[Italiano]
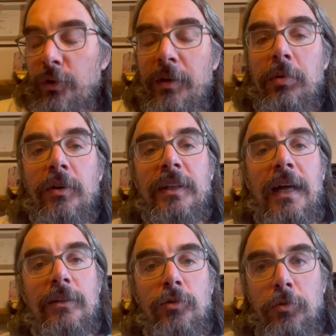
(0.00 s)
libro,
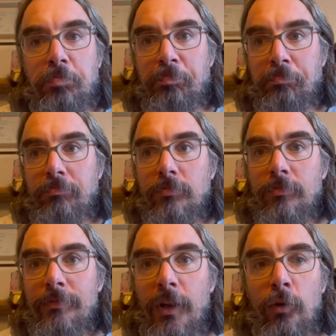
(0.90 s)
intanto
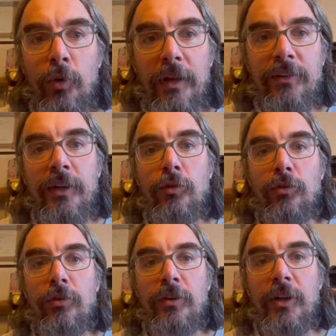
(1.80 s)
lui l'ha scritto
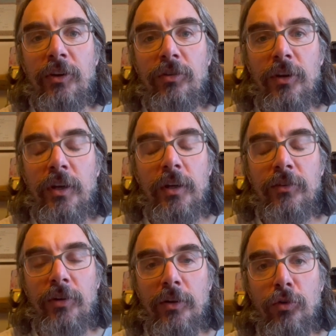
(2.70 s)
in, 10,
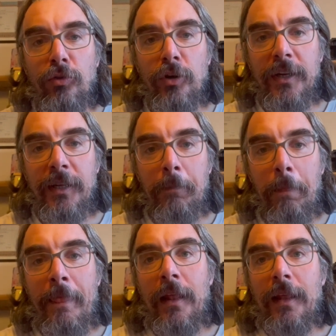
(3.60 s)
in 100
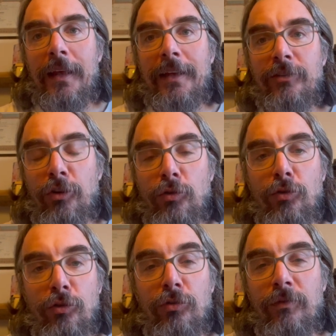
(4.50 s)
giorni, 100
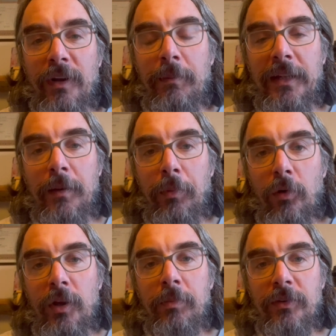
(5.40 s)
giorni sono veramente
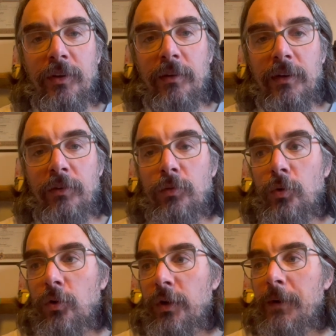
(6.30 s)
pochi per scrivere
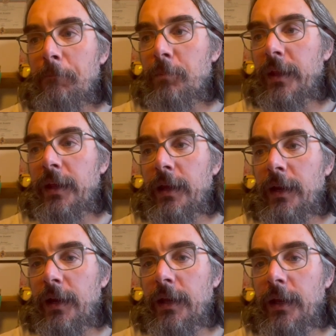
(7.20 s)
Furore
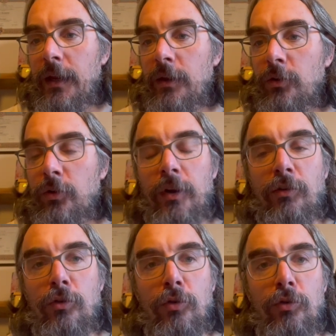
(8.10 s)
e non
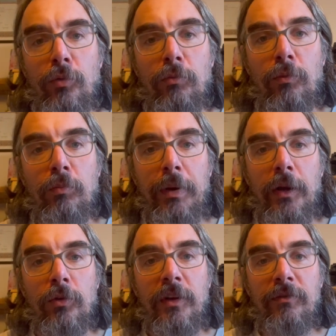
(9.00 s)
nascondo un, un
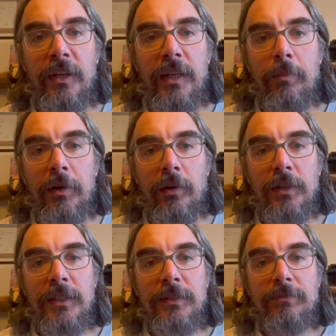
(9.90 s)
pelo di invidia, però
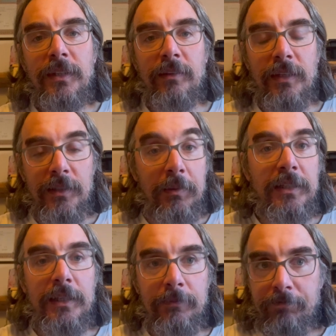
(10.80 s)

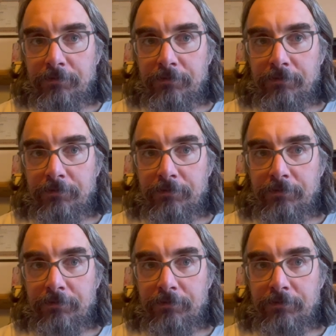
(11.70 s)
evidentemente